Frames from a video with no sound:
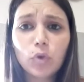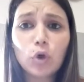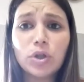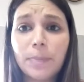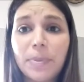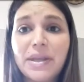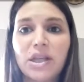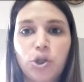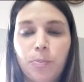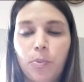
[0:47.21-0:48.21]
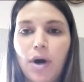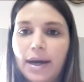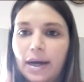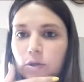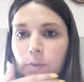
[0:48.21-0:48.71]
oltre partecipo,
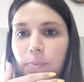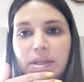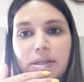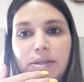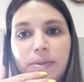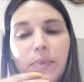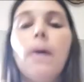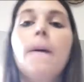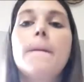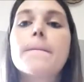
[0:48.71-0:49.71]
accanto a partecipo,